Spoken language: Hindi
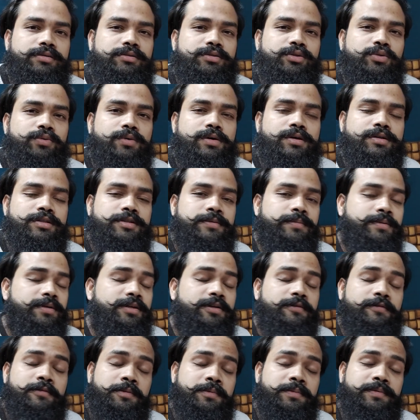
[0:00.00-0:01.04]
सो वर्ड्स माई
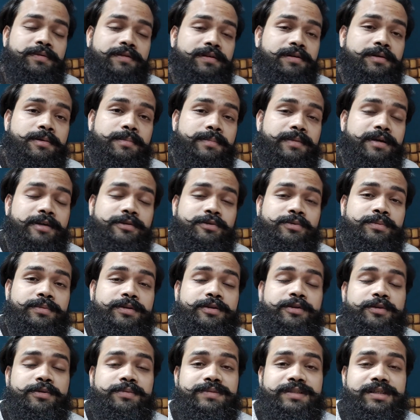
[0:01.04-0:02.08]
लवली पीपल वेलकम बैक टू माई
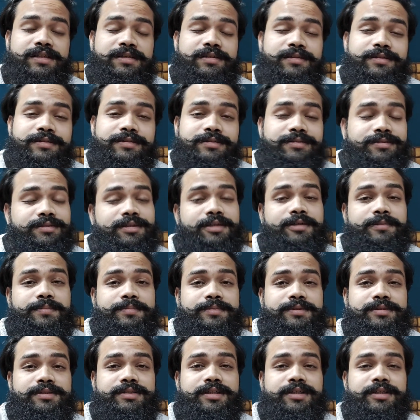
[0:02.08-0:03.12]
यूट्यूब चैनल दिस इज आर पी
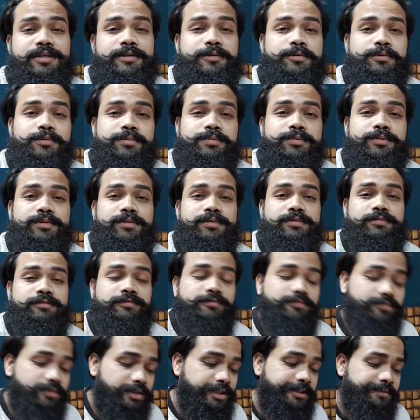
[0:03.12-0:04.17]
जैन आई होप यू आर
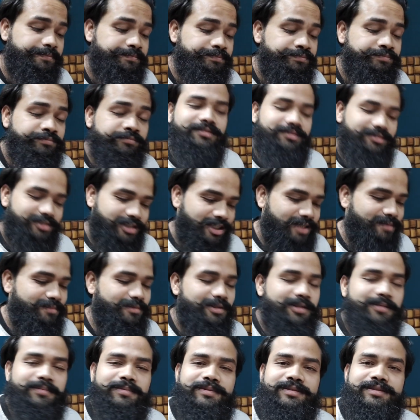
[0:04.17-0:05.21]
फाइन शाम
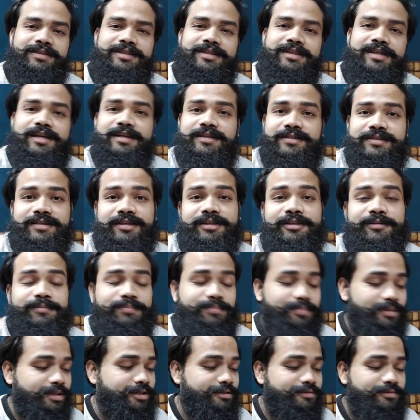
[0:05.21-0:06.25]
के बज रहे हैं साढ़े
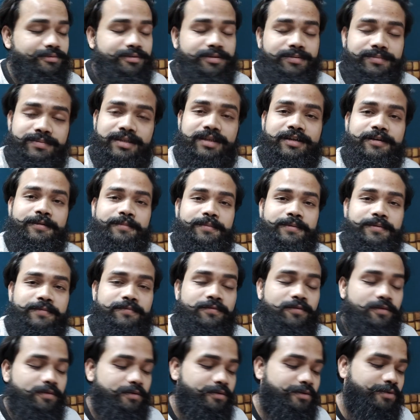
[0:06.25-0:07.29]
पाँच और अब जाकर मैंने
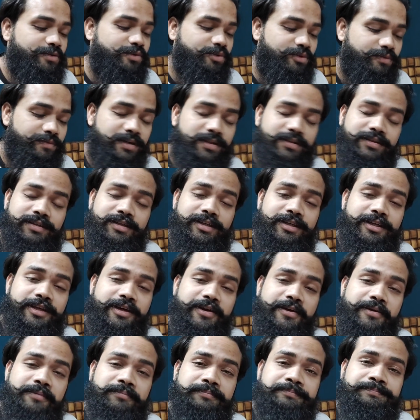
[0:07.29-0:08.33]
ब्लॉग की शुरुआत करी
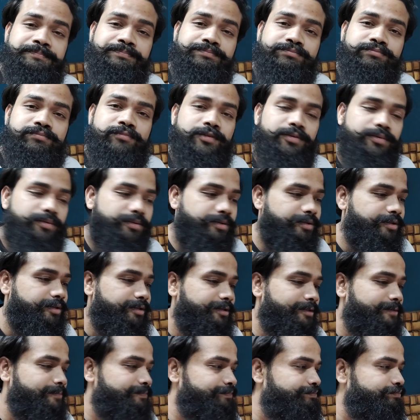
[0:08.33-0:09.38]
है
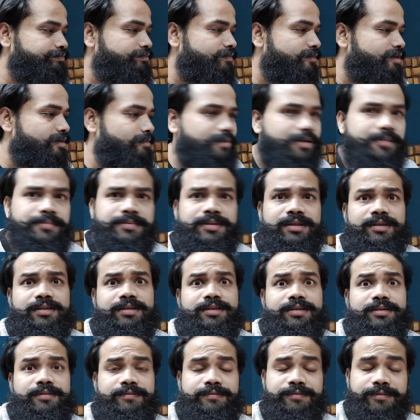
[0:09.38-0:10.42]
क्योंकि मैं अब जाकर
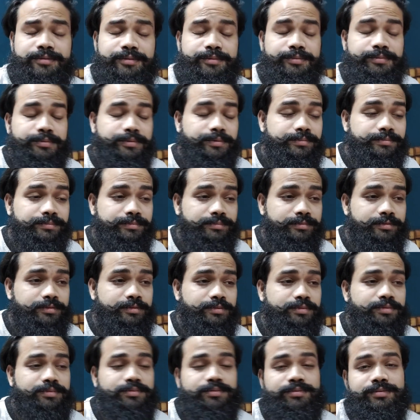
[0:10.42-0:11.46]
के फ्री हुआ और
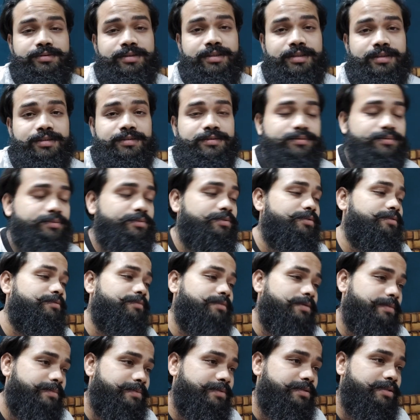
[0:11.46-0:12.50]
स्कूल गया था स्कूल से
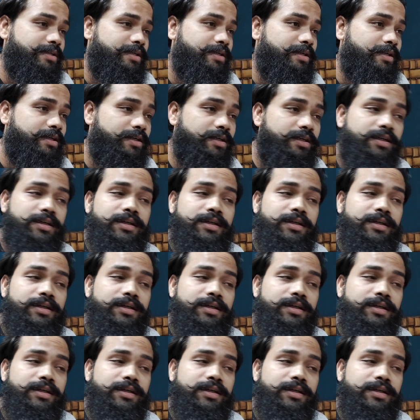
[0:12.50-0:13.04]
वापस आया